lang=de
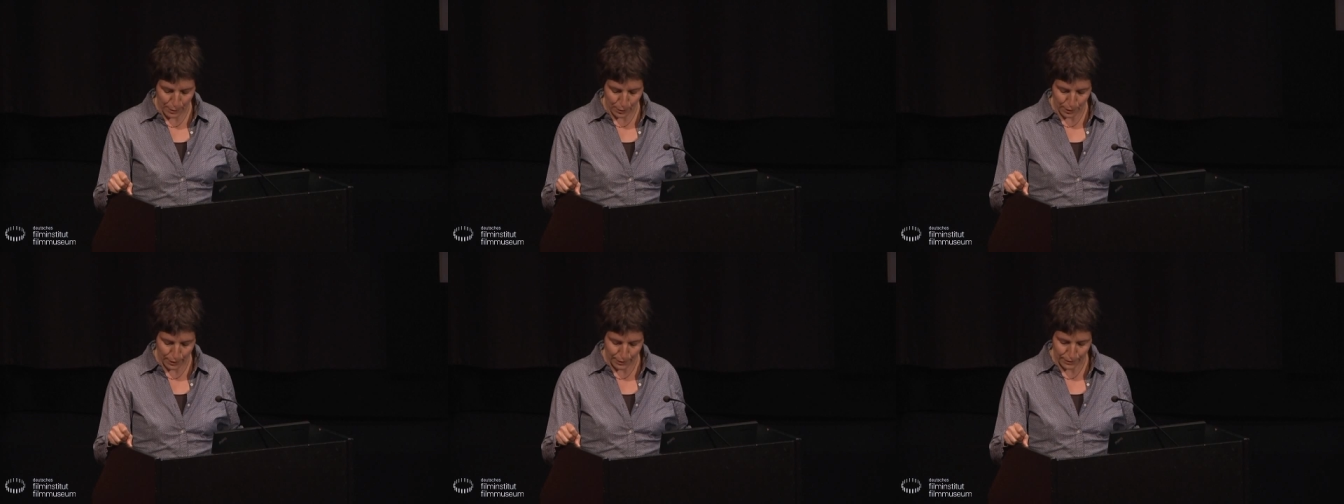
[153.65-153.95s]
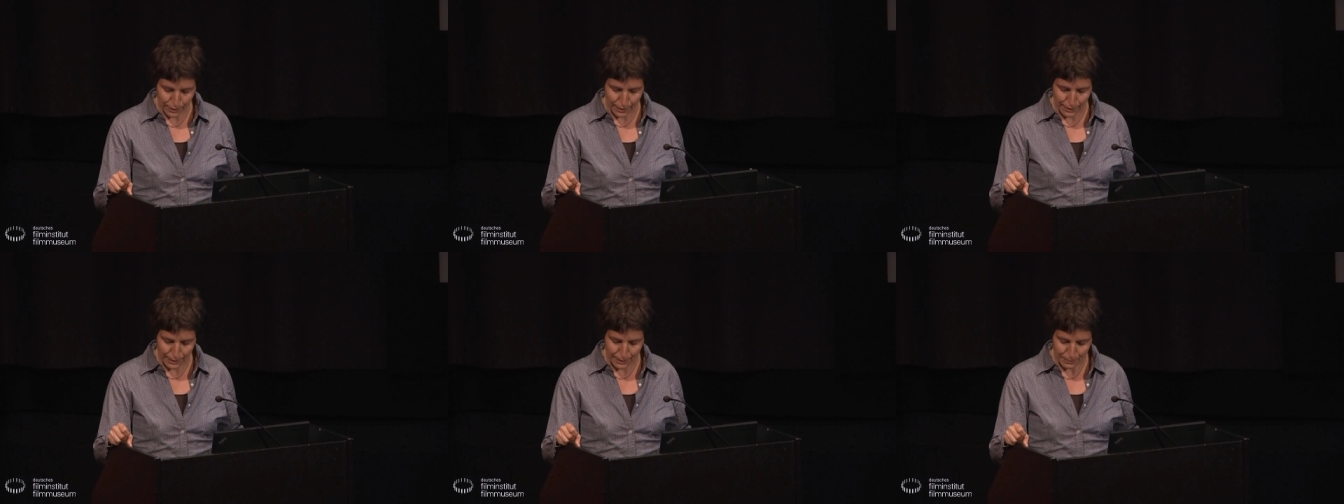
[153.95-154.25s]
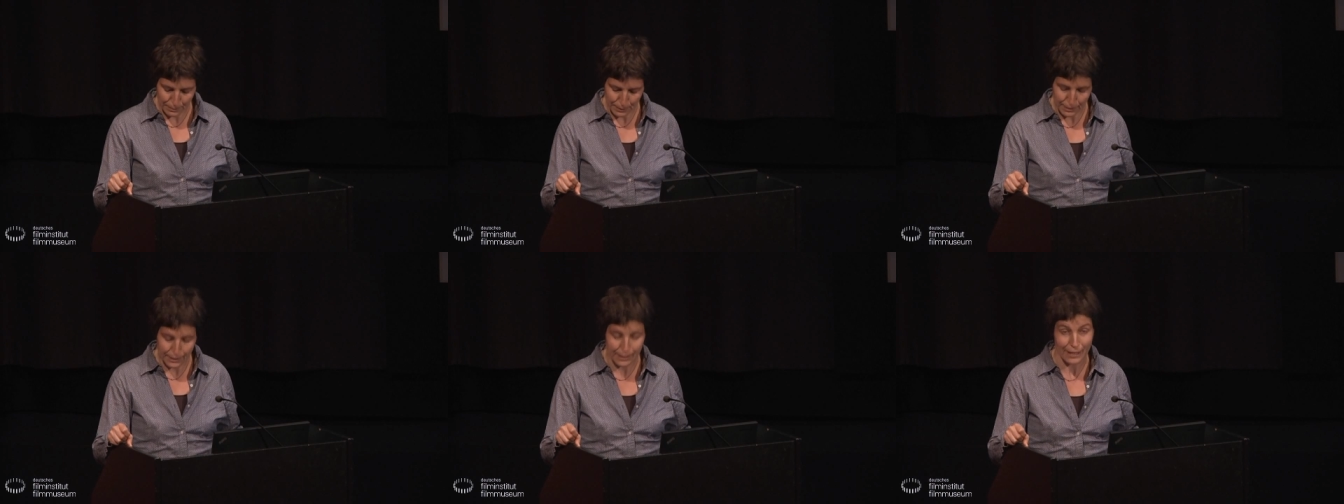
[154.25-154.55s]

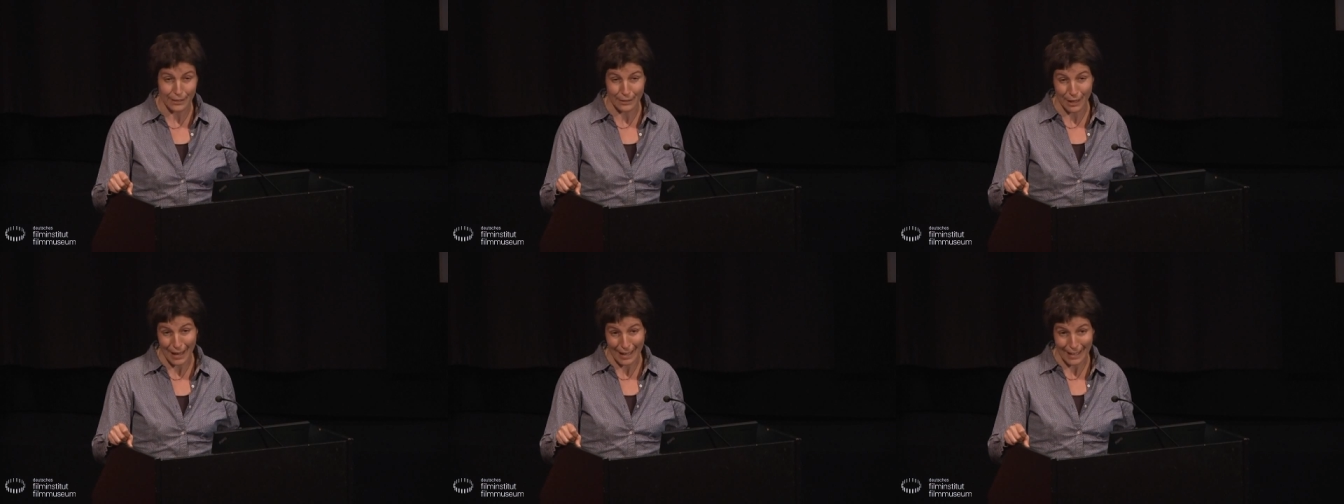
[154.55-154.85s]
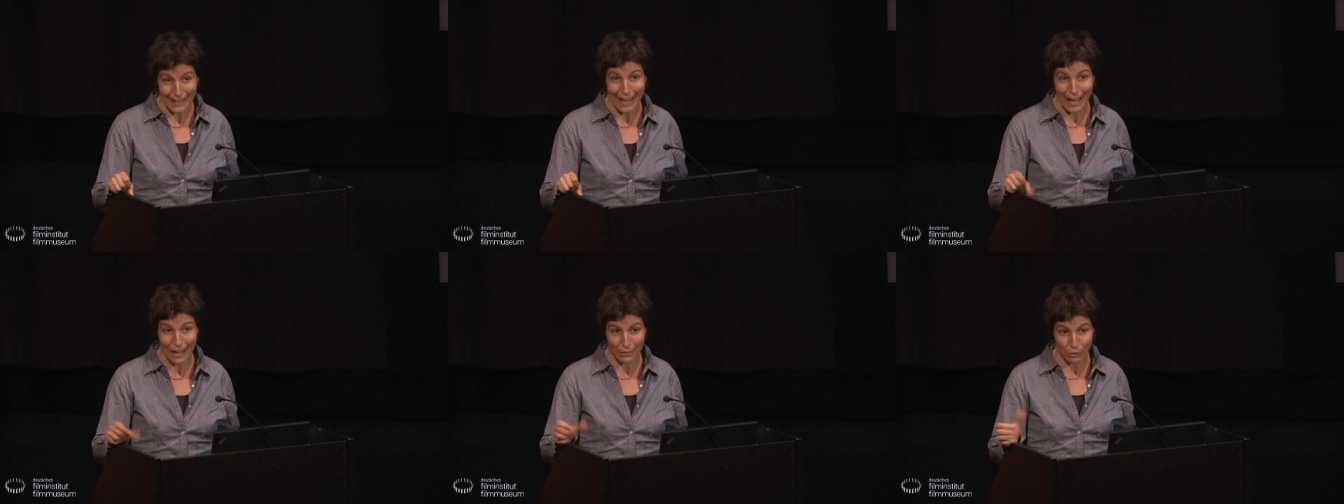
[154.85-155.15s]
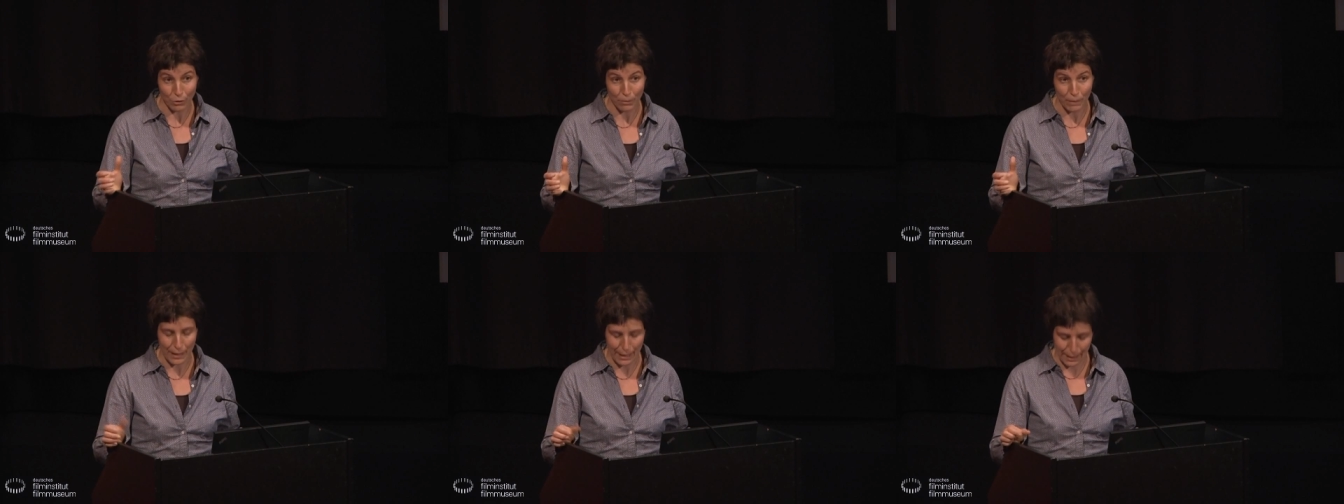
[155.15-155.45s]
1970, also ein Jahr
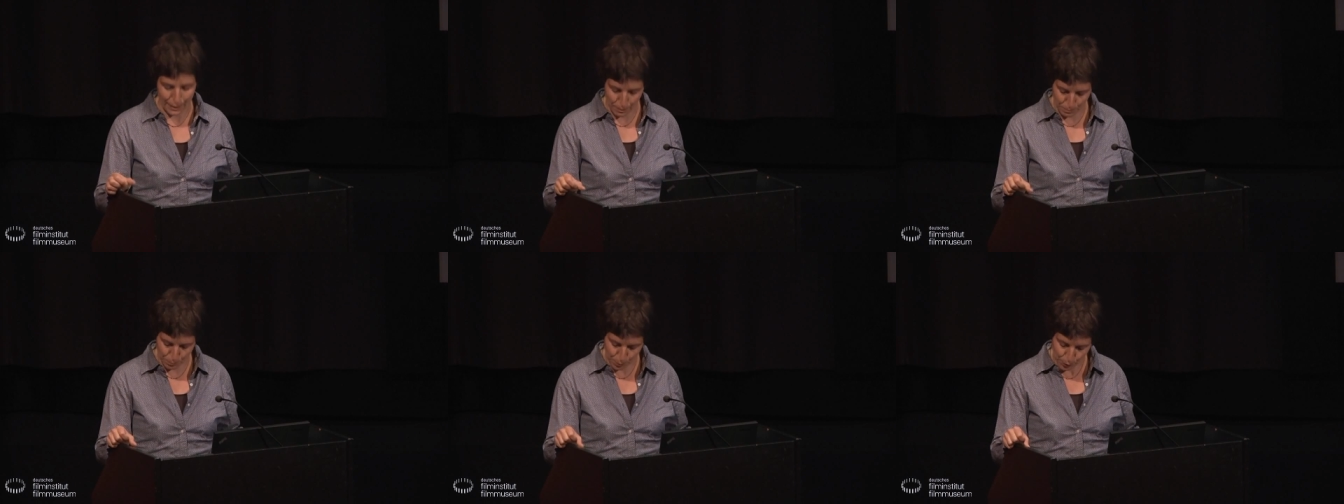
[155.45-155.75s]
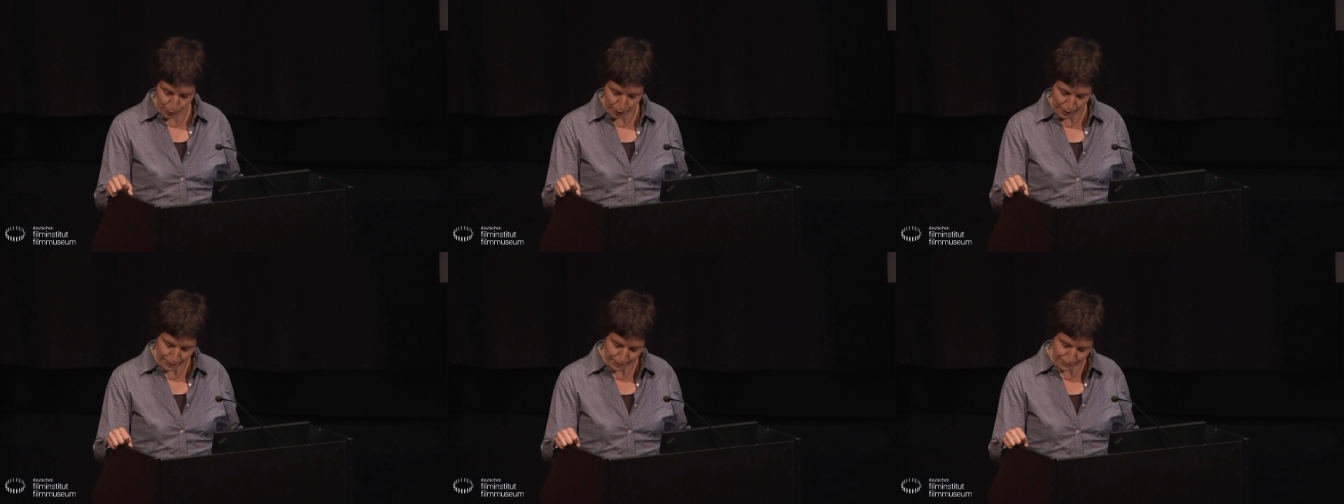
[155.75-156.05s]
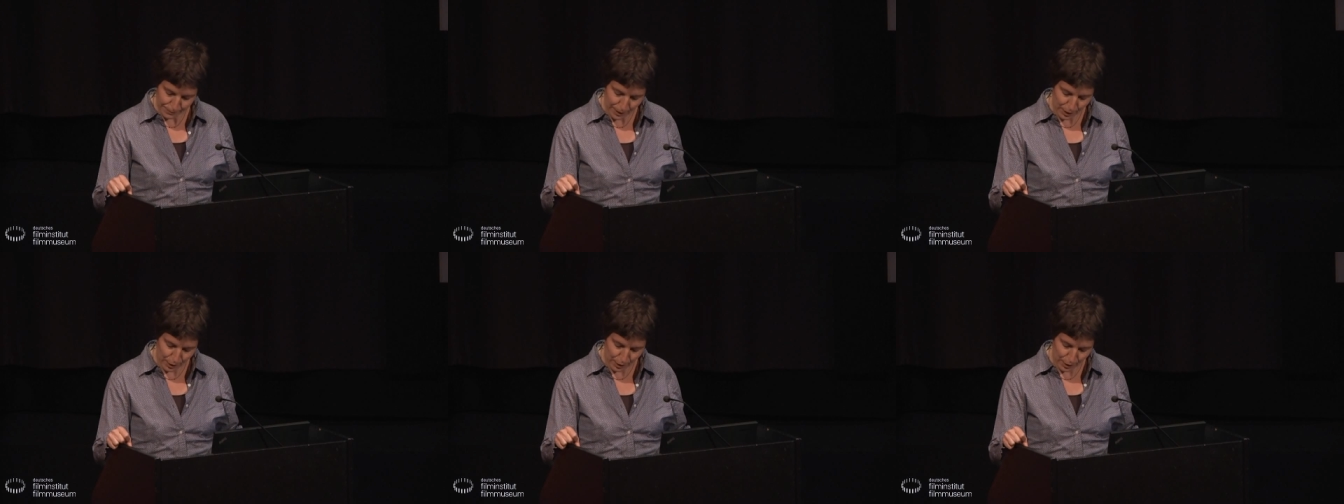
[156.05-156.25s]
vor meiner Geburt,